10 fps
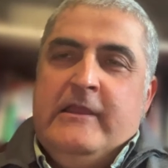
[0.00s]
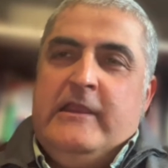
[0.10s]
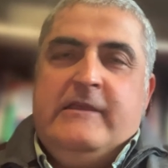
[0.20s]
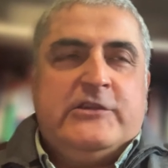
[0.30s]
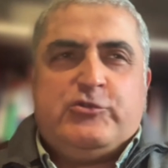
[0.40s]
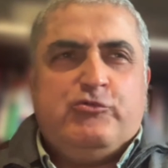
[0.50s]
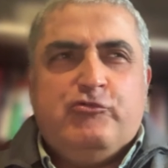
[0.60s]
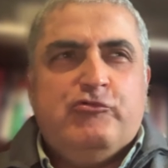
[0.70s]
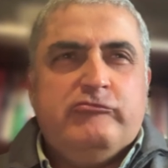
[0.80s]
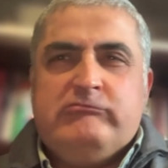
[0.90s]
y de, su,
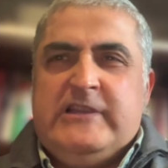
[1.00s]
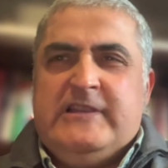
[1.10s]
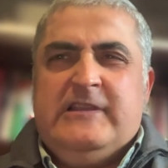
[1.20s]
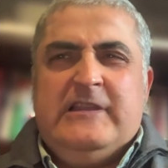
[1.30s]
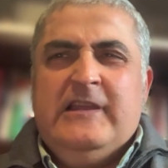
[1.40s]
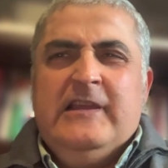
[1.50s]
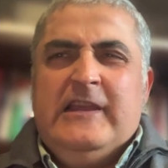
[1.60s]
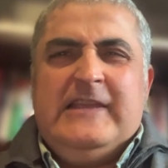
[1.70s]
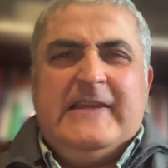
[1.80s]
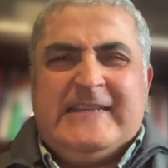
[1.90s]
y,
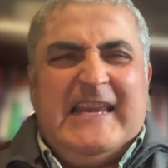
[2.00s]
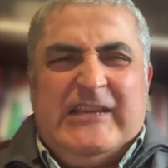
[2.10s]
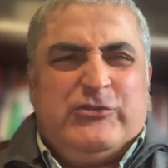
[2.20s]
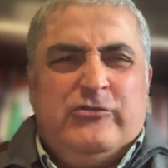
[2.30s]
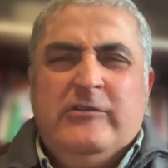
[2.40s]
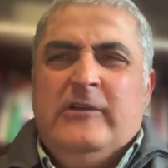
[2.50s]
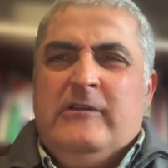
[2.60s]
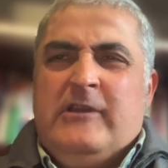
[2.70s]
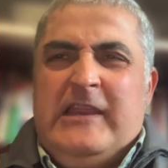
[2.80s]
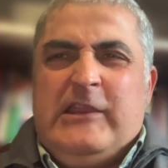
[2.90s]
y de ser eso,
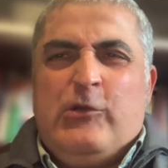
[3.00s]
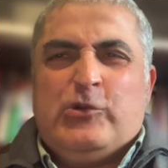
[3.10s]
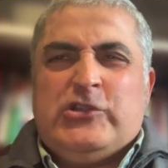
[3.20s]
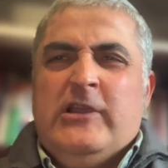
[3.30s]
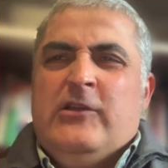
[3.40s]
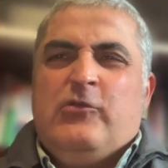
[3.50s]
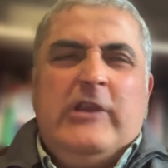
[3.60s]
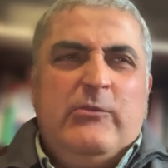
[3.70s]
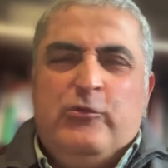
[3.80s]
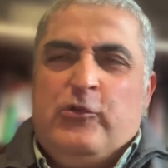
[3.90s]
críticos
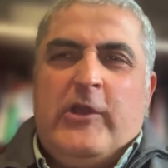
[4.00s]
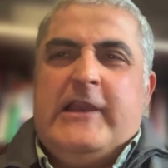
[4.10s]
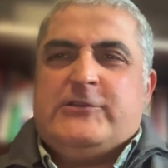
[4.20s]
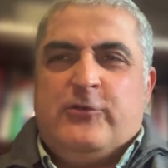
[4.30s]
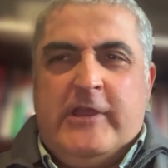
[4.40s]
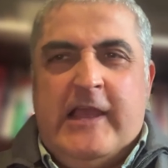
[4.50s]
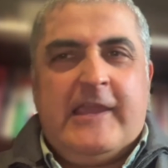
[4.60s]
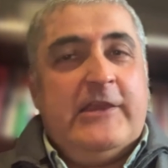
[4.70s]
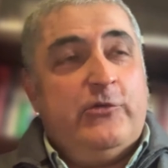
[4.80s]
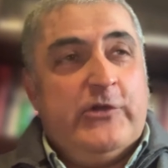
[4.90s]
con el mundo que les
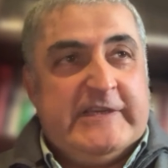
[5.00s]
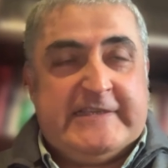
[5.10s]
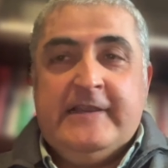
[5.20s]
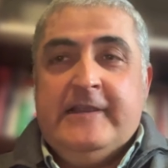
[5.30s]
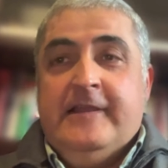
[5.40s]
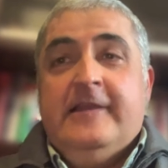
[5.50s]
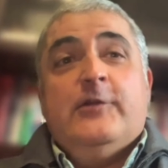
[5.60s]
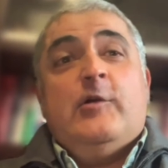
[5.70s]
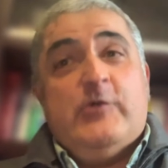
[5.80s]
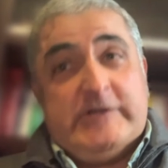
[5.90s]
rodea, que no es
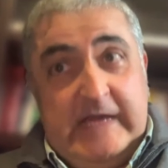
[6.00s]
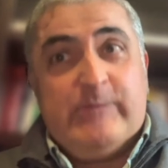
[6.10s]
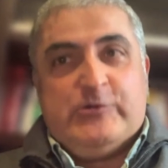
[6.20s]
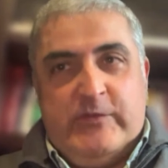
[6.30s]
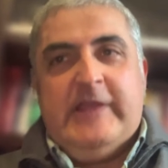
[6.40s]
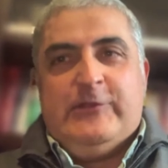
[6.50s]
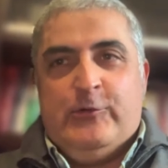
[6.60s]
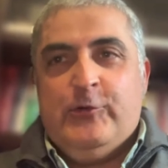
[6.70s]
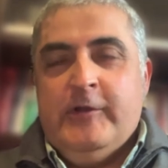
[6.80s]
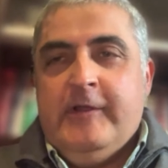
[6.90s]
como estamos
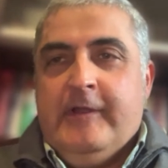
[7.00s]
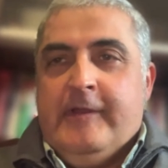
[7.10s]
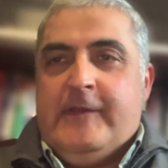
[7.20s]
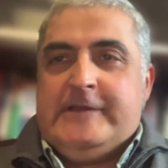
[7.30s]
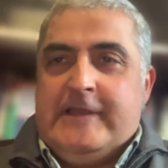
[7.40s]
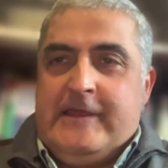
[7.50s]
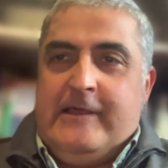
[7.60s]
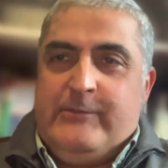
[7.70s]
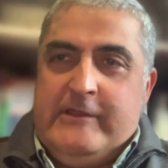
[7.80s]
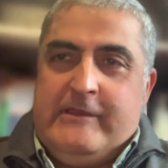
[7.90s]
viendo,
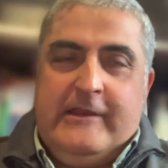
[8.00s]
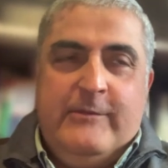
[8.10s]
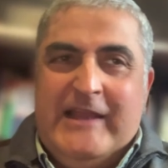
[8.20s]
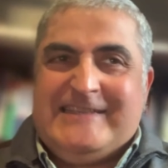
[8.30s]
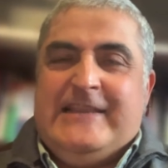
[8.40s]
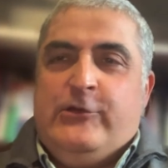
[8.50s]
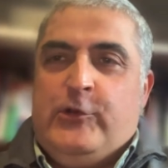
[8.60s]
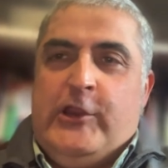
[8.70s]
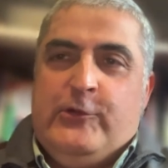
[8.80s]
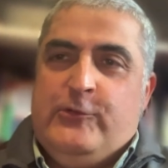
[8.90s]
desgraciadamente, el más
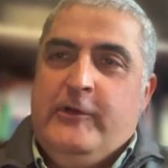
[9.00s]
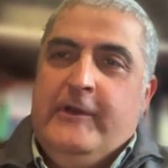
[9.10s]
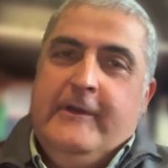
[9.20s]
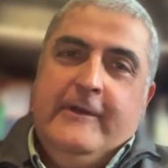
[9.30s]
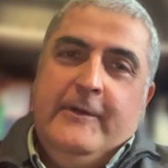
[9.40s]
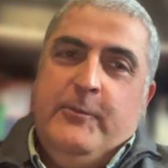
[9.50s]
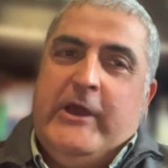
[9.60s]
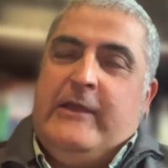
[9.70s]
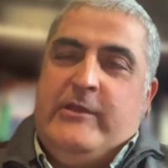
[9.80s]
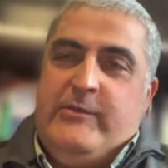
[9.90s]
irónico
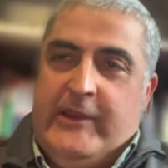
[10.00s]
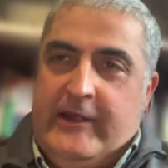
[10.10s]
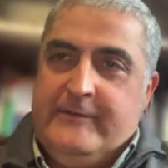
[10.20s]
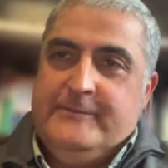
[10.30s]
para vivir.